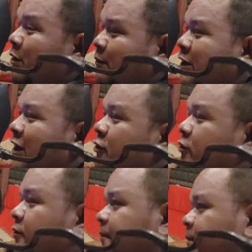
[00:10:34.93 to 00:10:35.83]

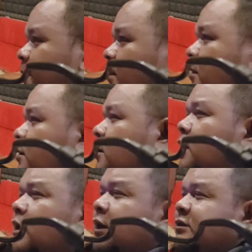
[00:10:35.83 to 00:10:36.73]
berpidato,
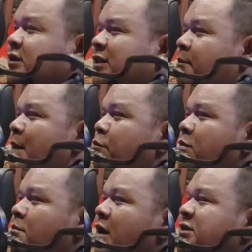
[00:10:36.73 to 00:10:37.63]
serta mampu
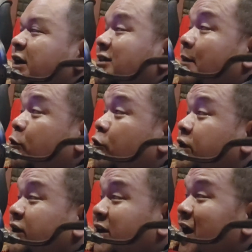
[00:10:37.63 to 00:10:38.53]
membaca kitab
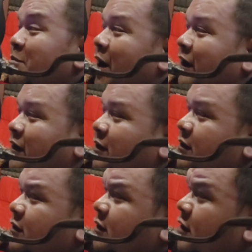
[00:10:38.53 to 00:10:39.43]
kuning dengan baik.
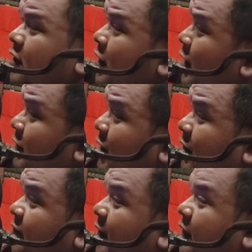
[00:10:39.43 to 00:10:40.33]
Dan
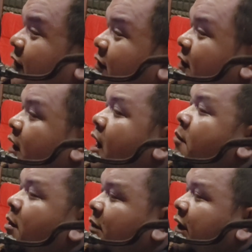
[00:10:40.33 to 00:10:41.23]
Rifai
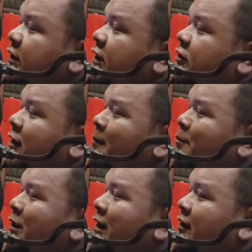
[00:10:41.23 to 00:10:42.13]
memiliki
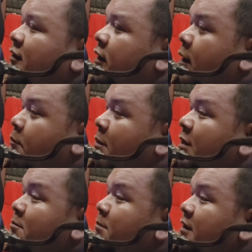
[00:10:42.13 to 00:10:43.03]
keterampilan
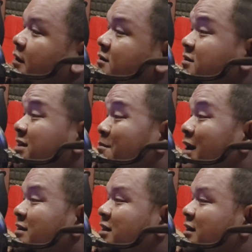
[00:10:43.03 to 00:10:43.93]
memimpin sejak
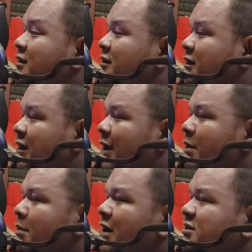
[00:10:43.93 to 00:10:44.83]
belajar di
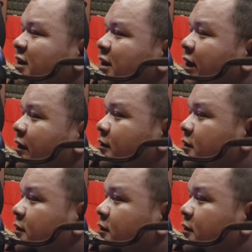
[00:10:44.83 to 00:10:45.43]
MMA Caringin.